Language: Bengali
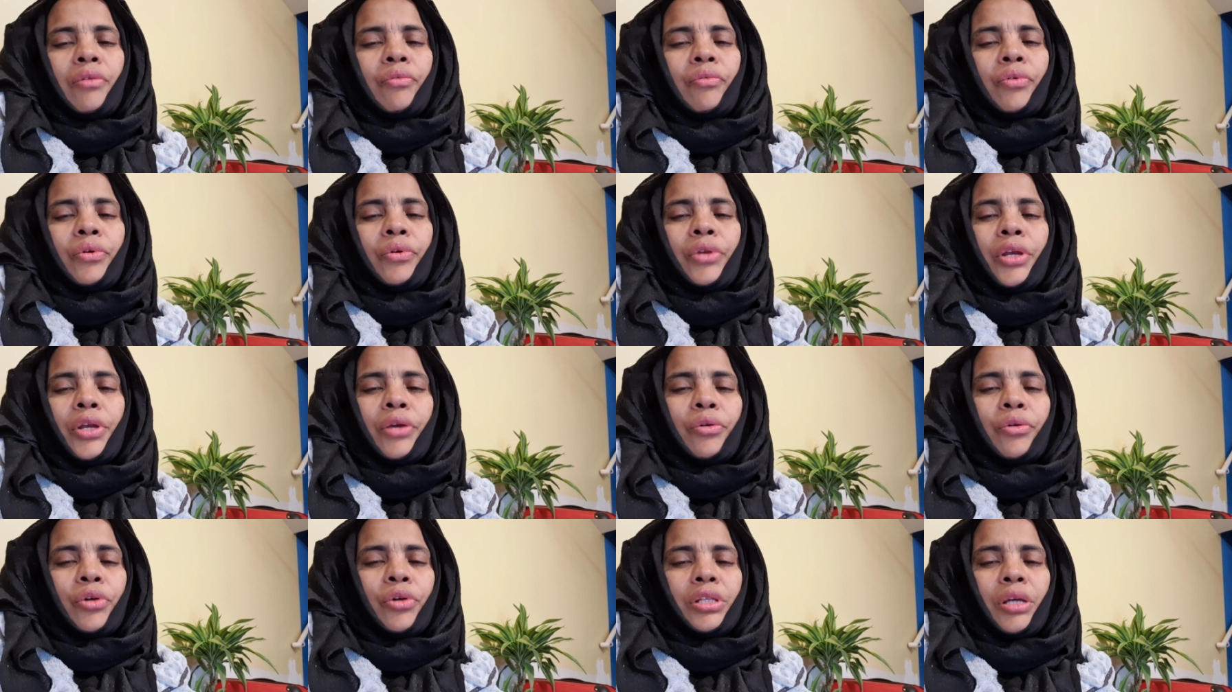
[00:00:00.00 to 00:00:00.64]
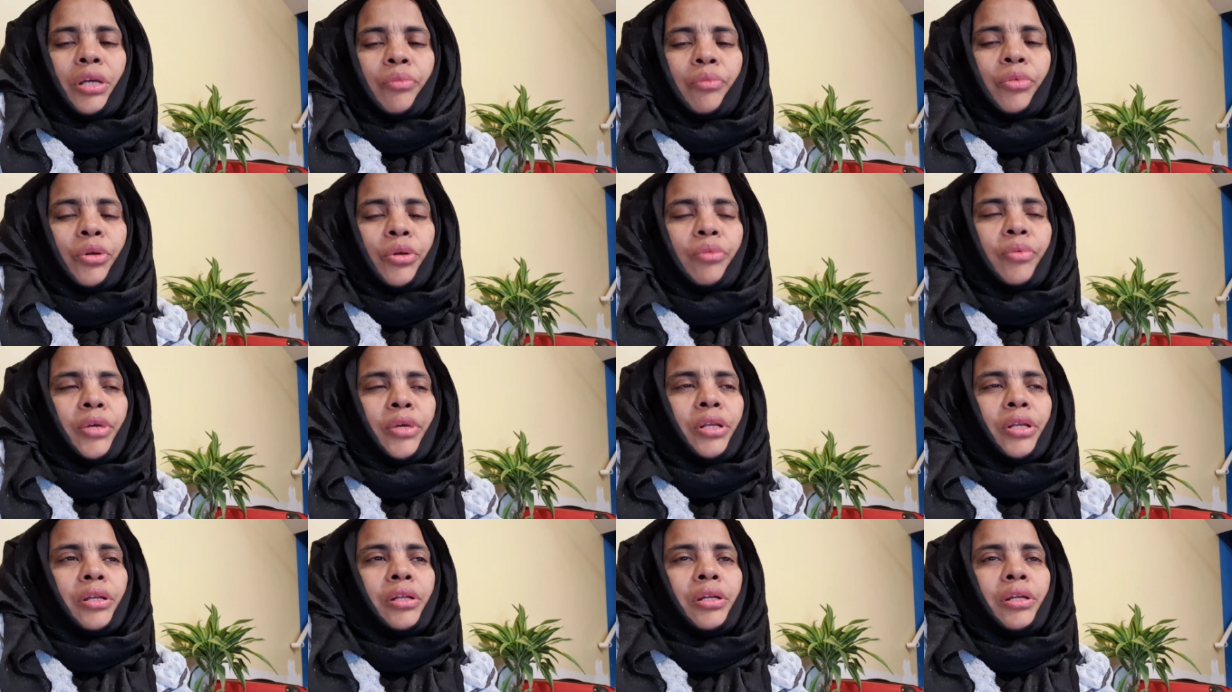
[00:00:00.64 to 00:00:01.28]
ফোনে কথা
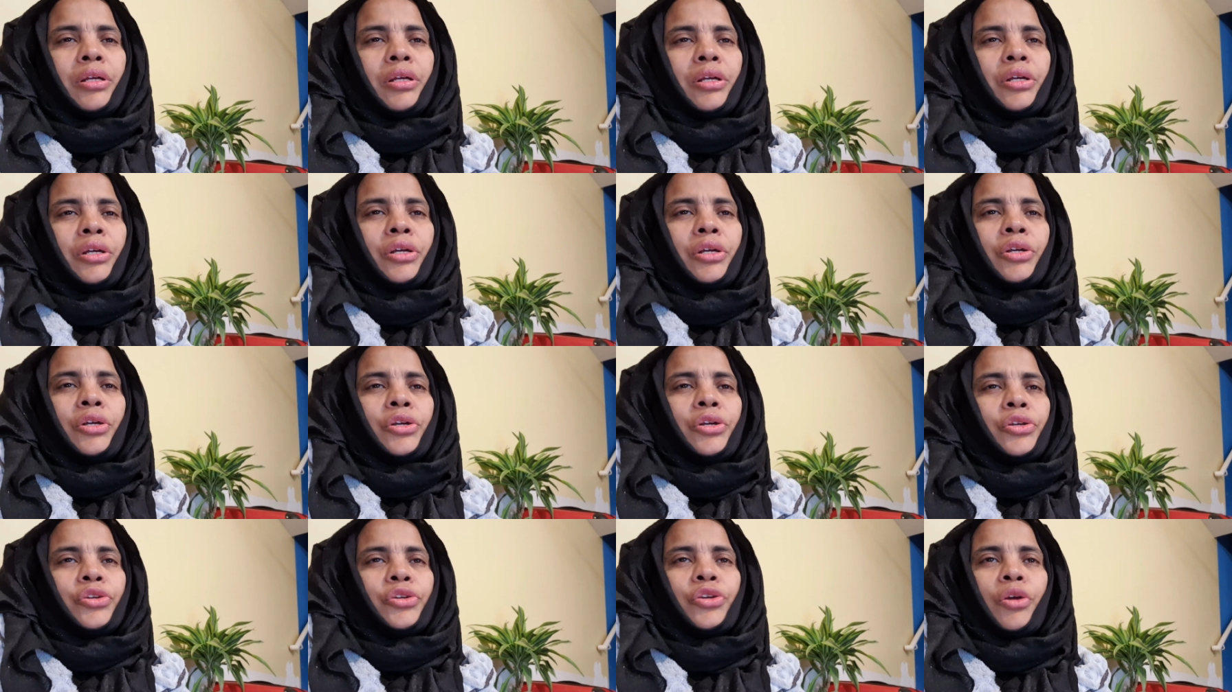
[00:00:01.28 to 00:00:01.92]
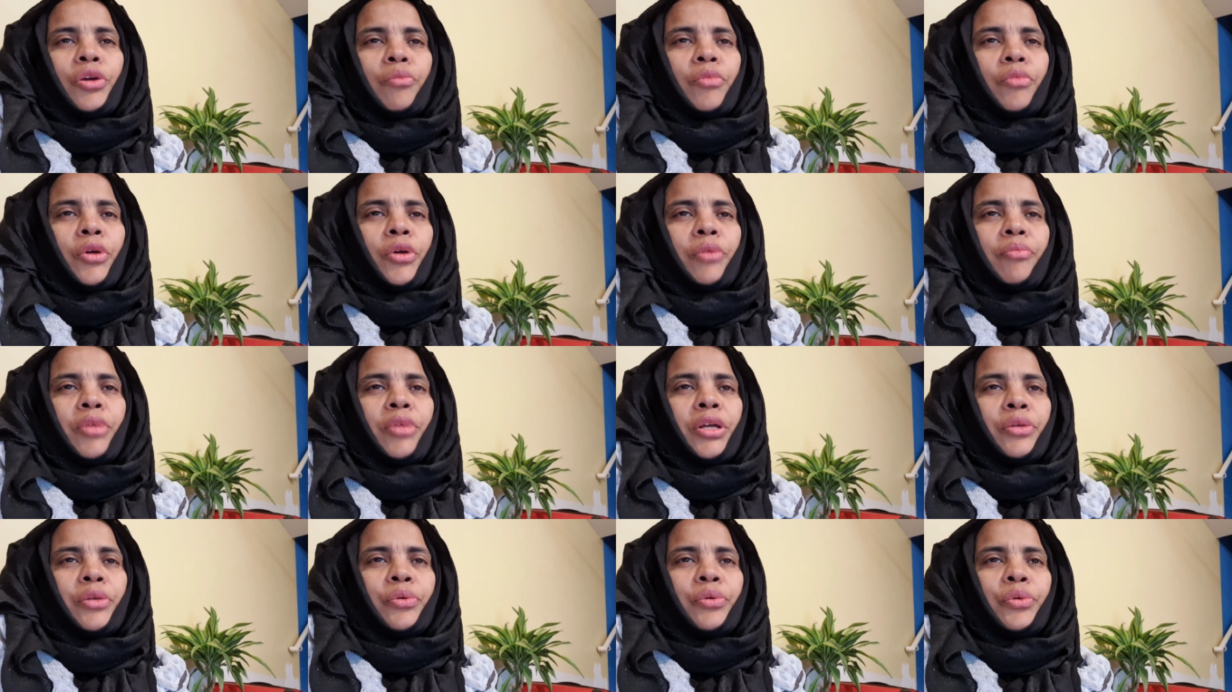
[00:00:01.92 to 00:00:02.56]
বলবেন সময়
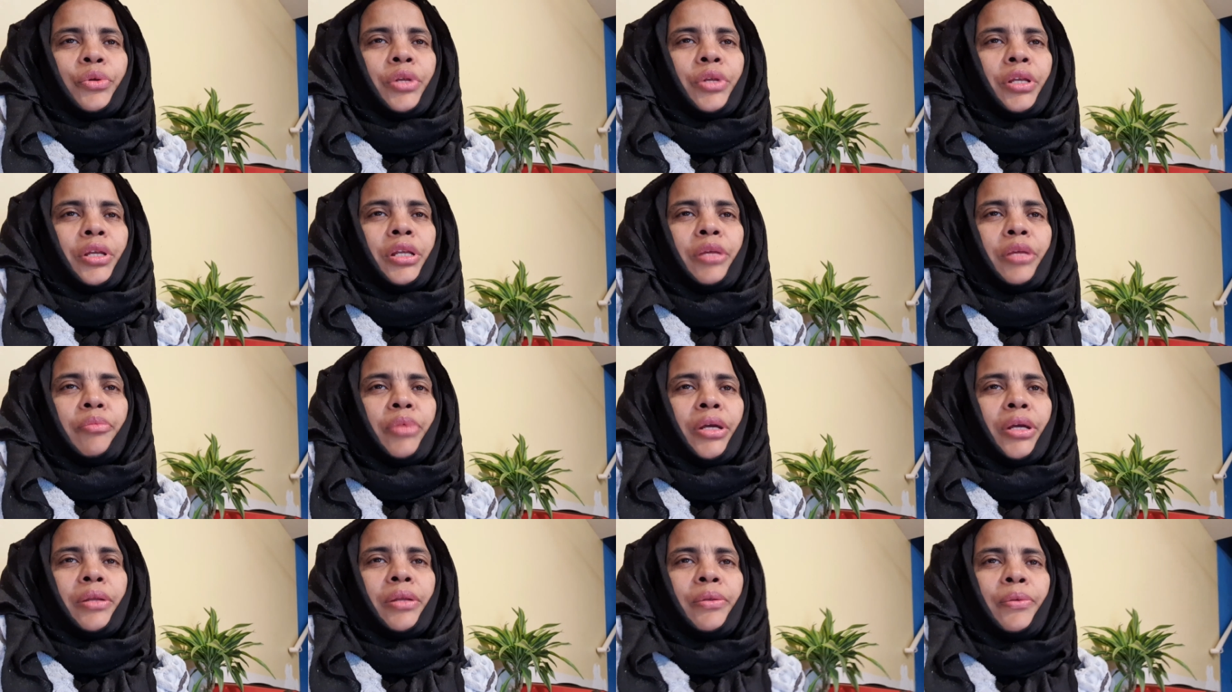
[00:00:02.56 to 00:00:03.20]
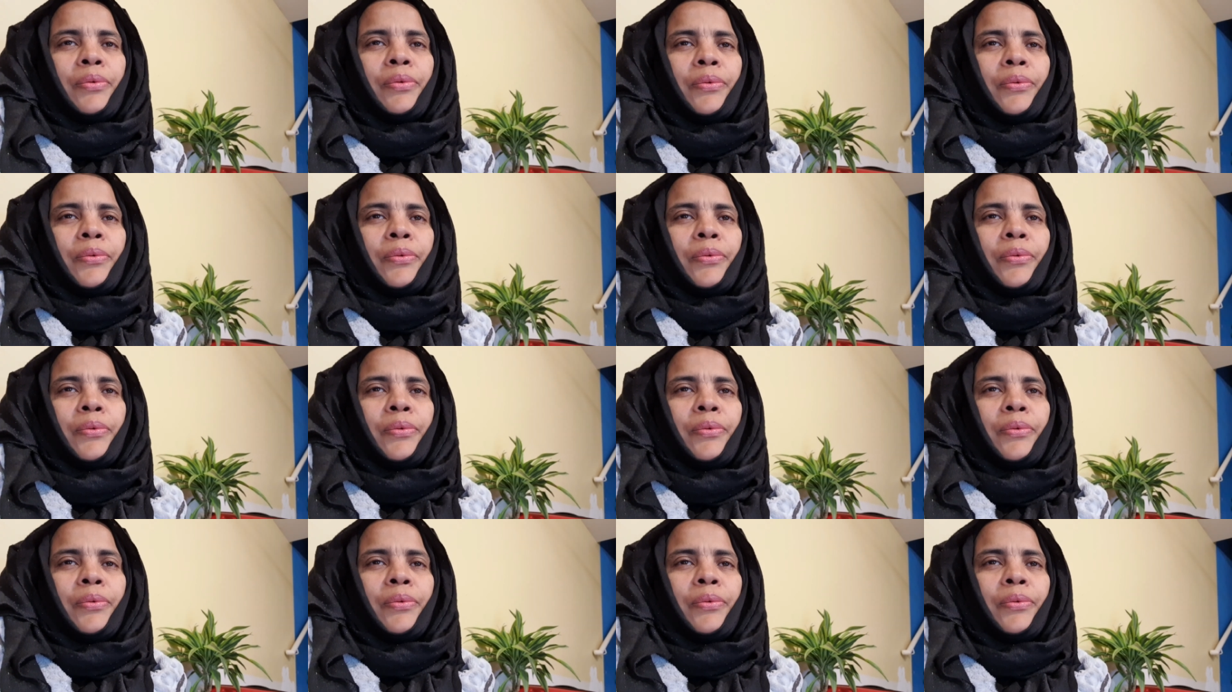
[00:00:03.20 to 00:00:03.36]
বের করে নেবেন